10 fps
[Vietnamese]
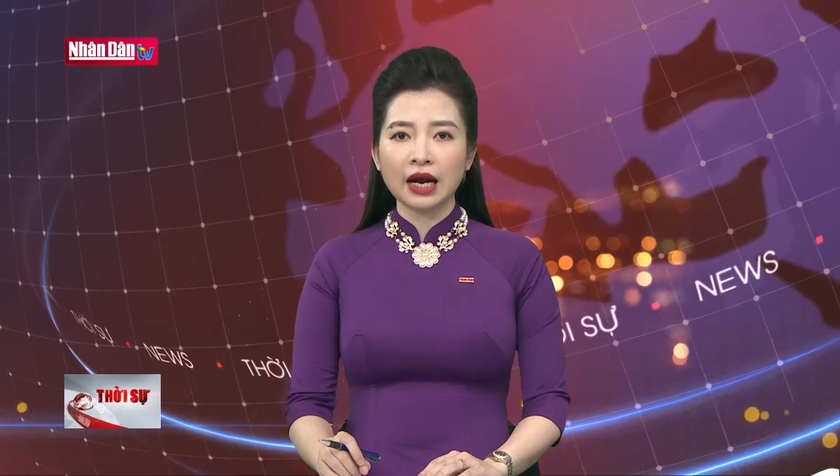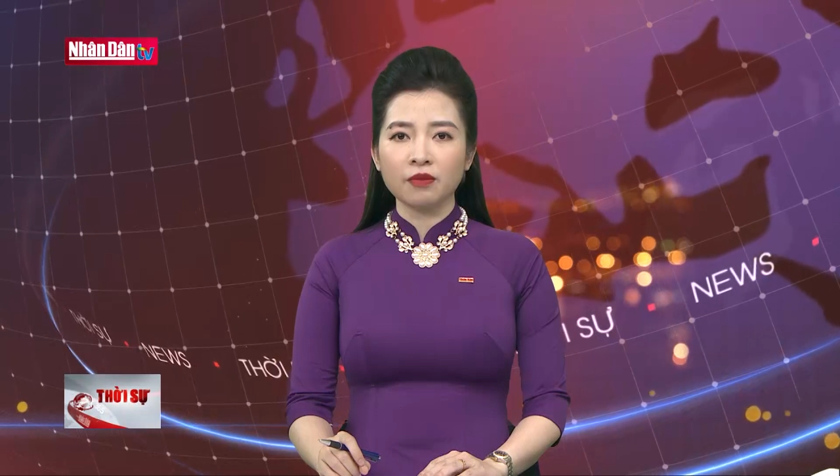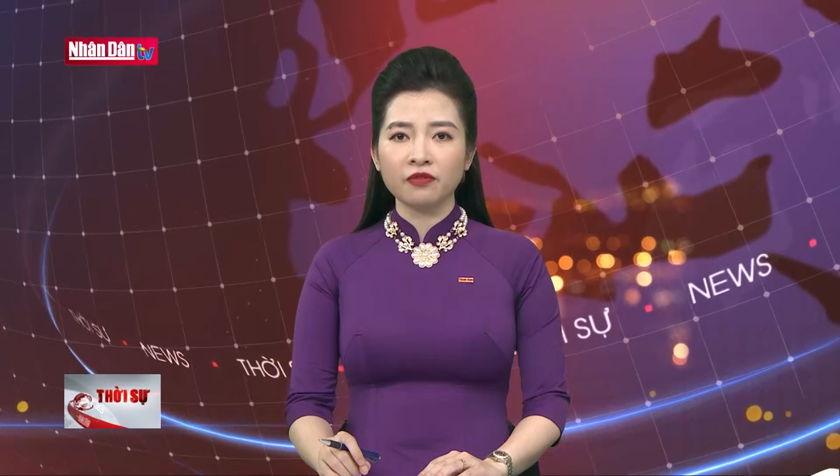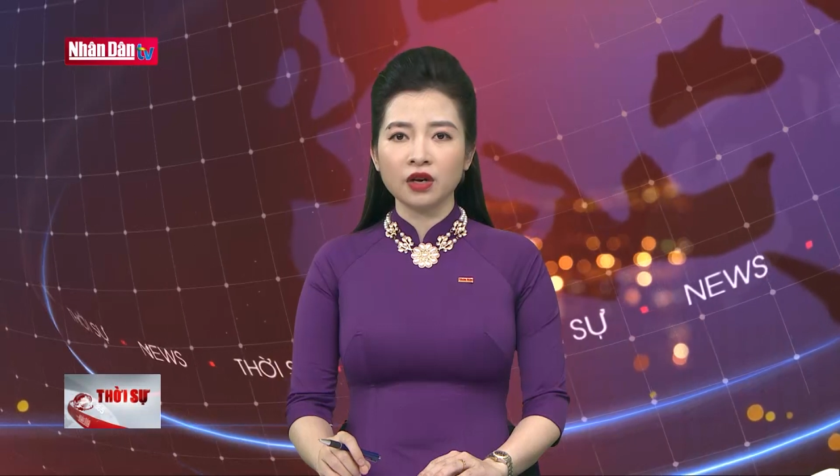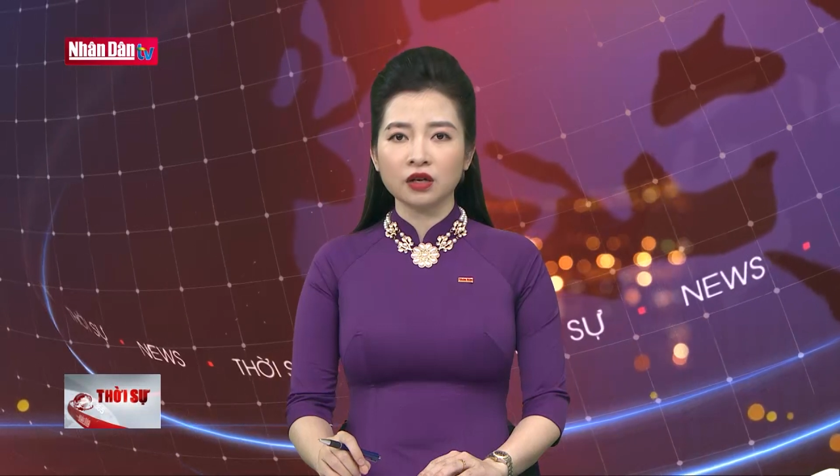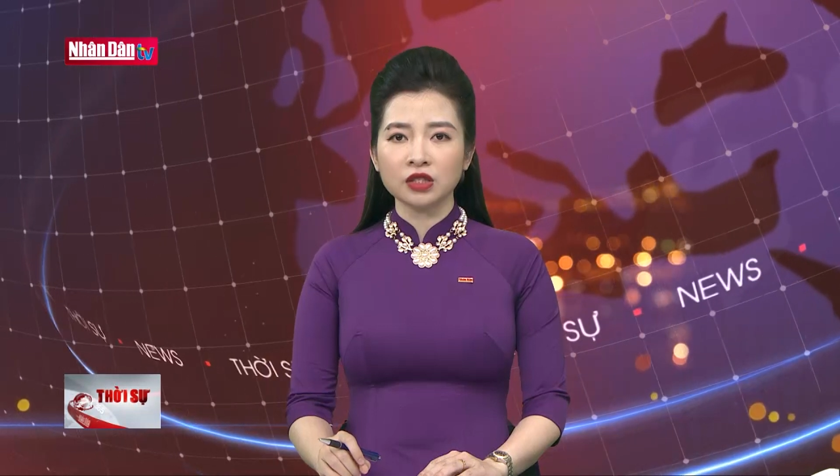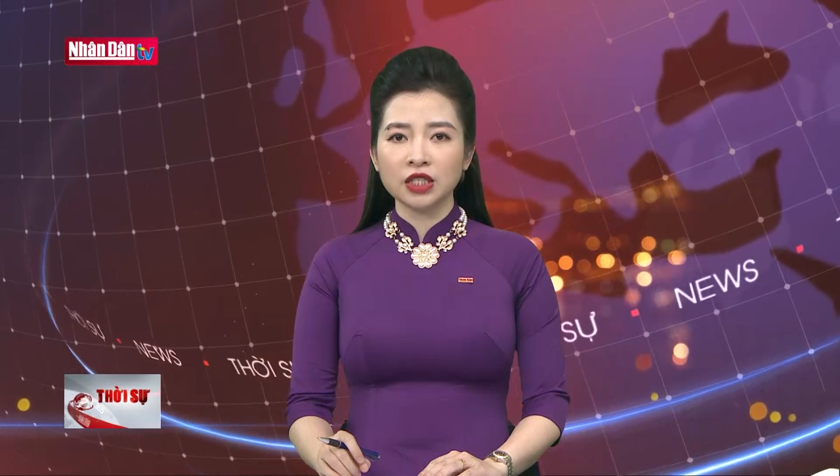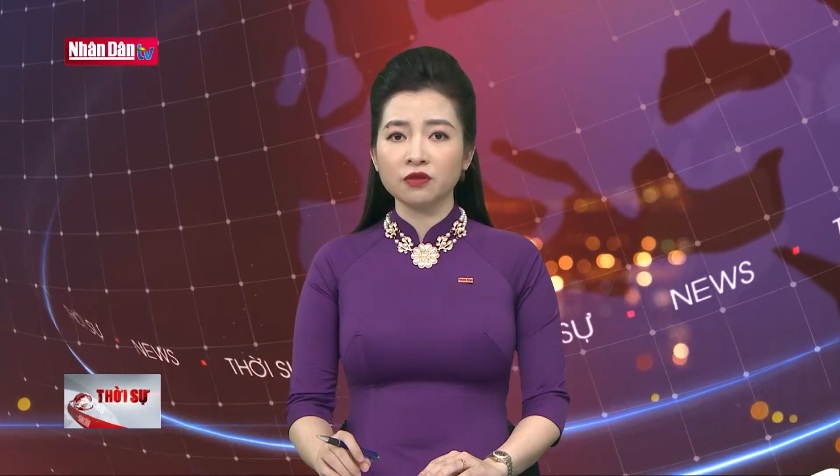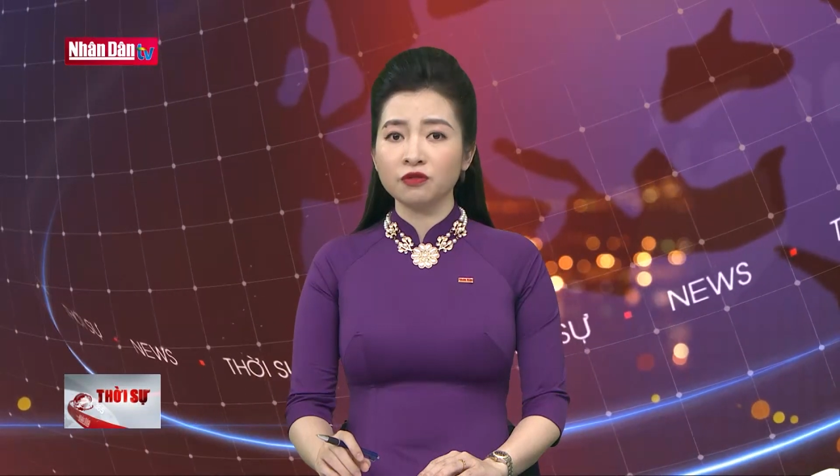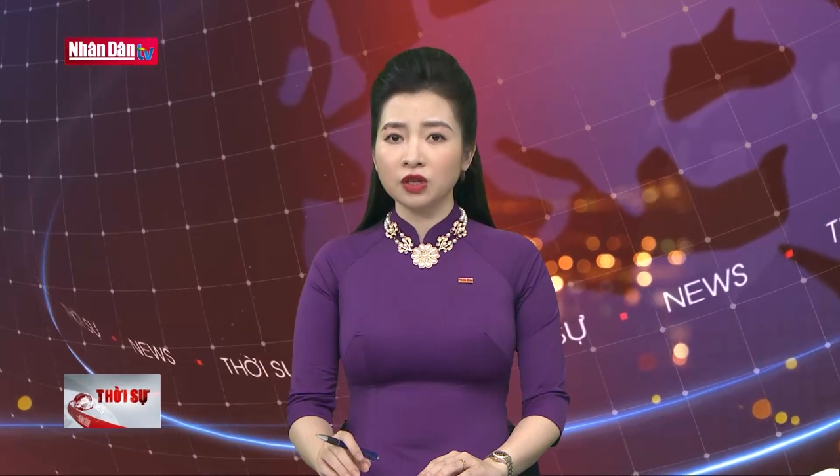làm việc
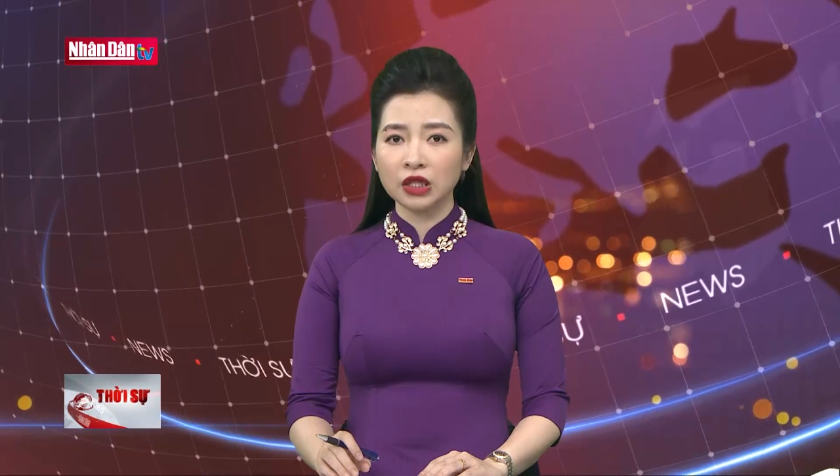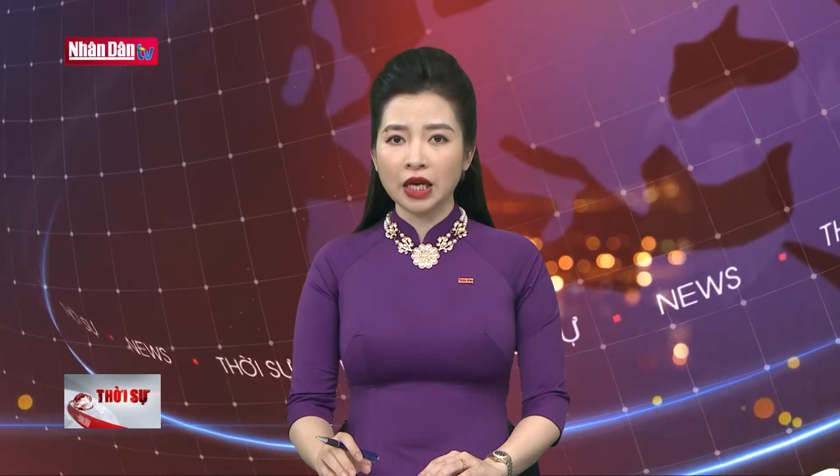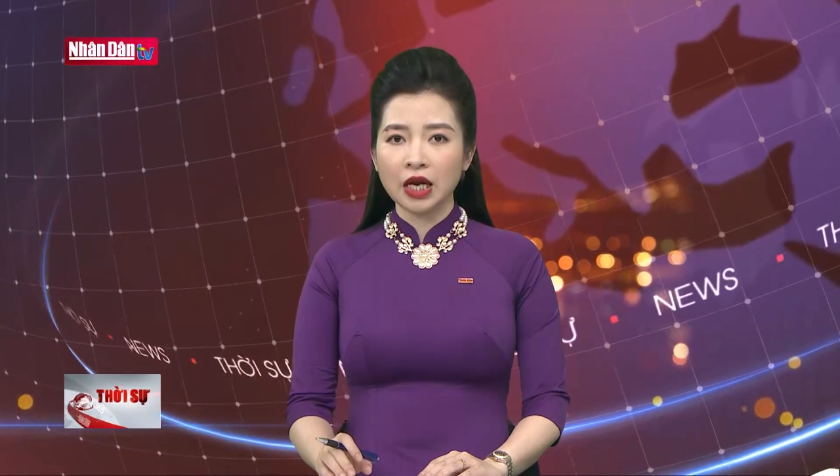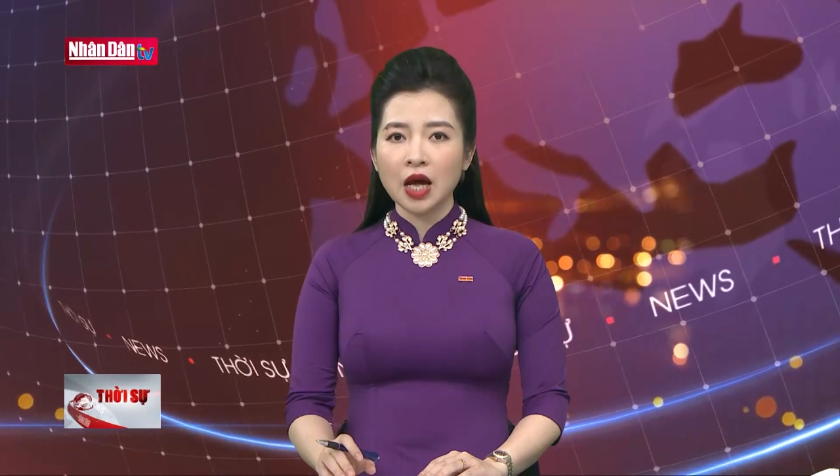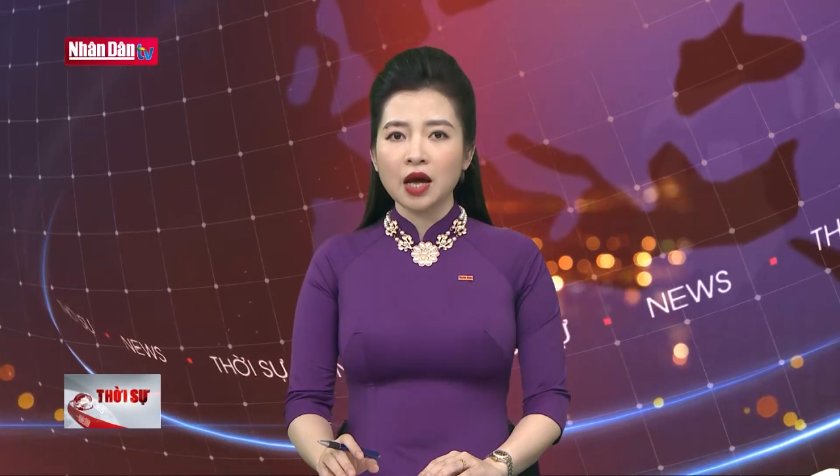trên phương tiện